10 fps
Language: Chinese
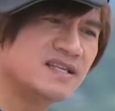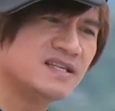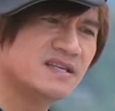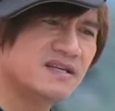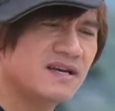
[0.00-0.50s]

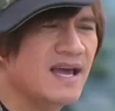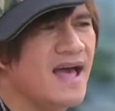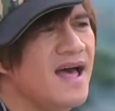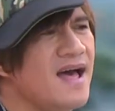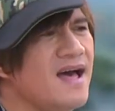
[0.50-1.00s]
世界，
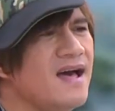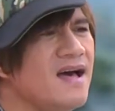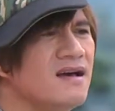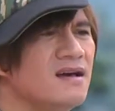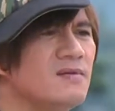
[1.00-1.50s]

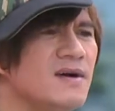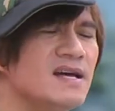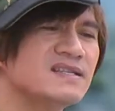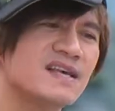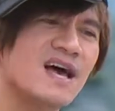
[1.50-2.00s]

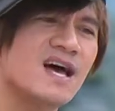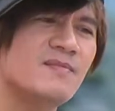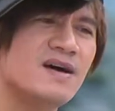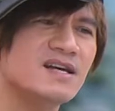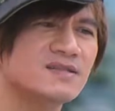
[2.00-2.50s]
巴沙
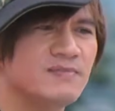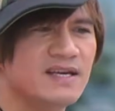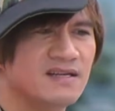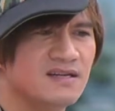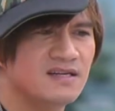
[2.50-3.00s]
巴沙，
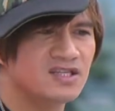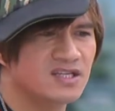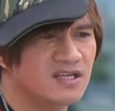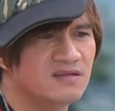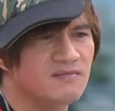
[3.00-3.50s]
迷失
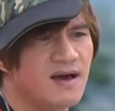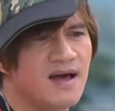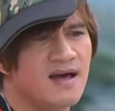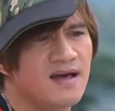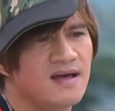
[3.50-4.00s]
金马
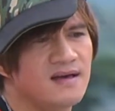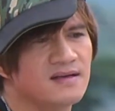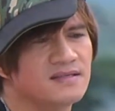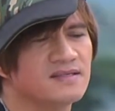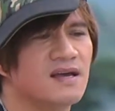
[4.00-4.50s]

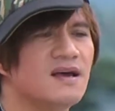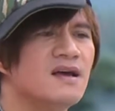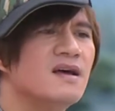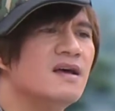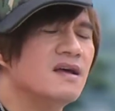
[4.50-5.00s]
斯。
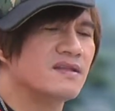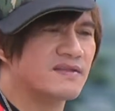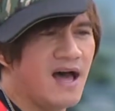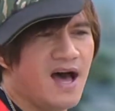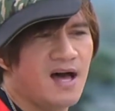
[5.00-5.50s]

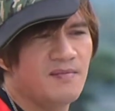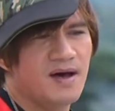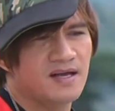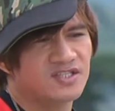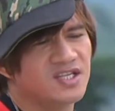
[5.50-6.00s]
塔
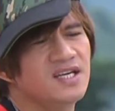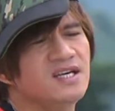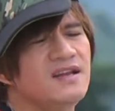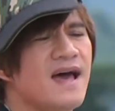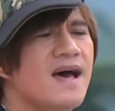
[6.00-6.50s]
马
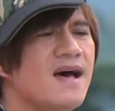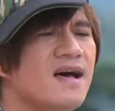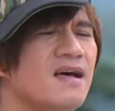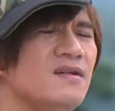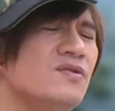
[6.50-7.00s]
奇
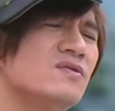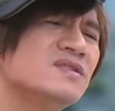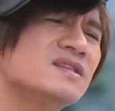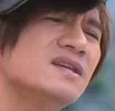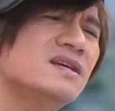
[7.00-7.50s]
纳，独
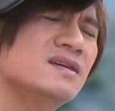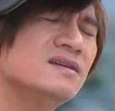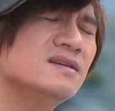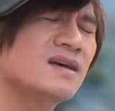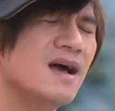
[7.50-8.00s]

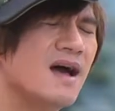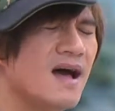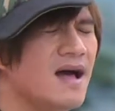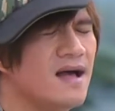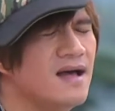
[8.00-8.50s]
行
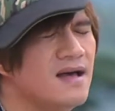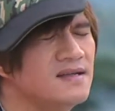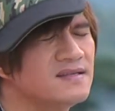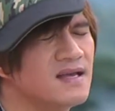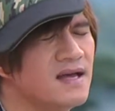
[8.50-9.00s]
哈
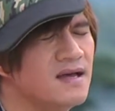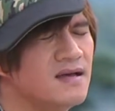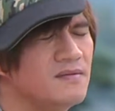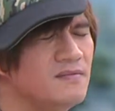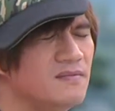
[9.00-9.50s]
萨
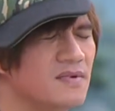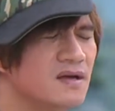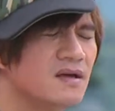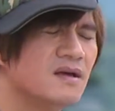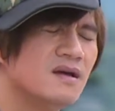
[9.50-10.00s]
斯。
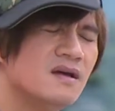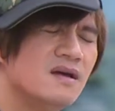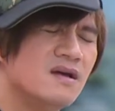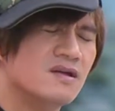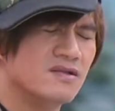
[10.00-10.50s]

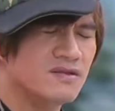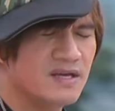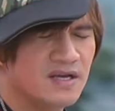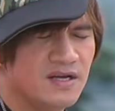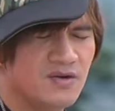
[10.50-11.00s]

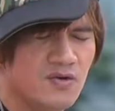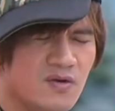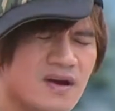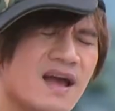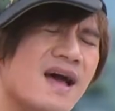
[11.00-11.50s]
尼
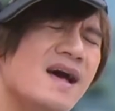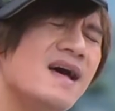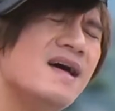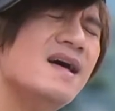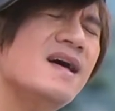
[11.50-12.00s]
罗河，
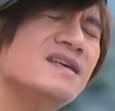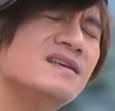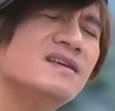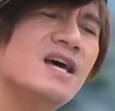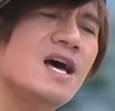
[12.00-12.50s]
呀，
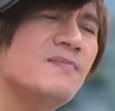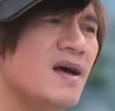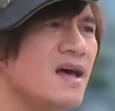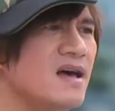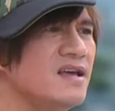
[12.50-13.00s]

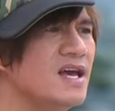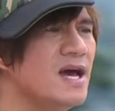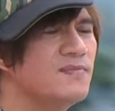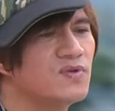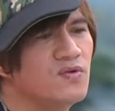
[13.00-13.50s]
呀，
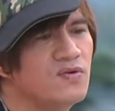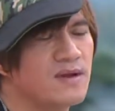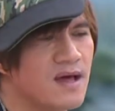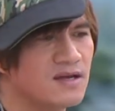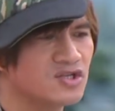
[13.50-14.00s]
呀，吐
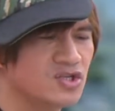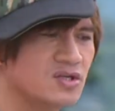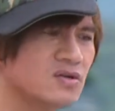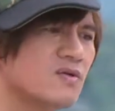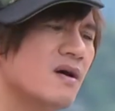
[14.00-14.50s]
纳
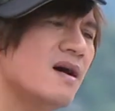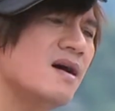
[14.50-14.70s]
西瓦。